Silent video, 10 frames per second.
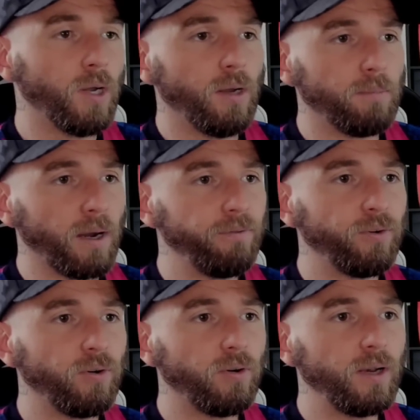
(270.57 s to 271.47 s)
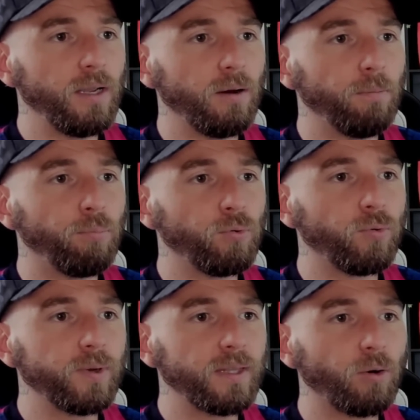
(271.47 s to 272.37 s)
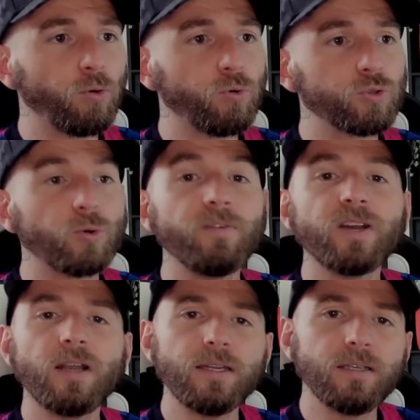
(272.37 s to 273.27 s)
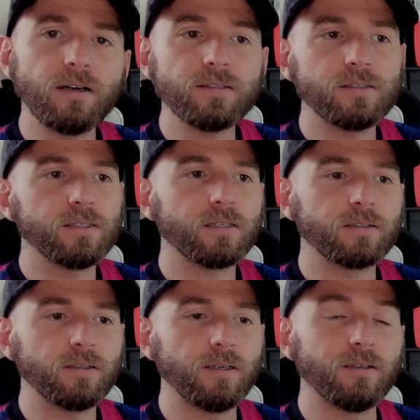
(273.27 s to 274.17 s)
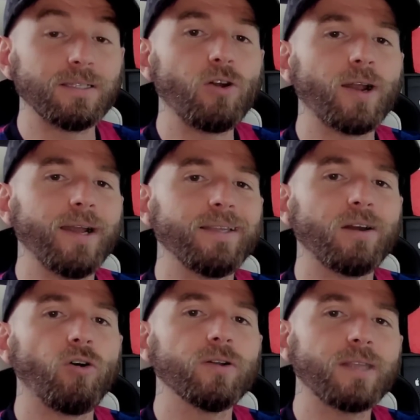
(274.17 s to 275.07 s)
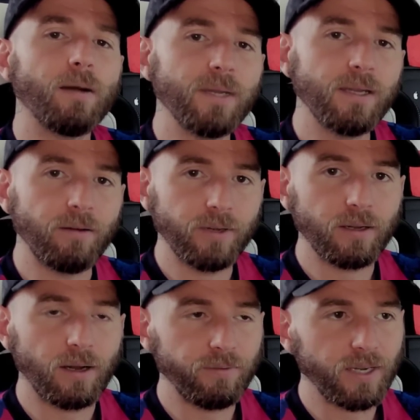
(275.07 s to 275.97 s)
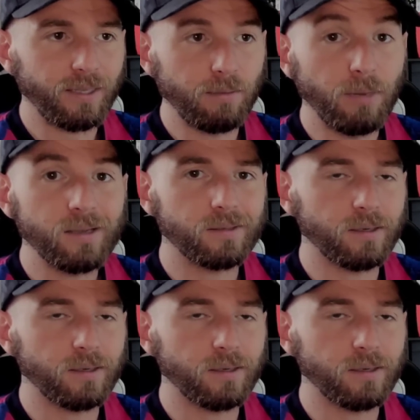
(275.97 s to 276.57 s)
Bref, les ponts ont été reconstruits avec la Liga, c'est-à-dire que le dialogue a été rentamé avec Javier Tebas,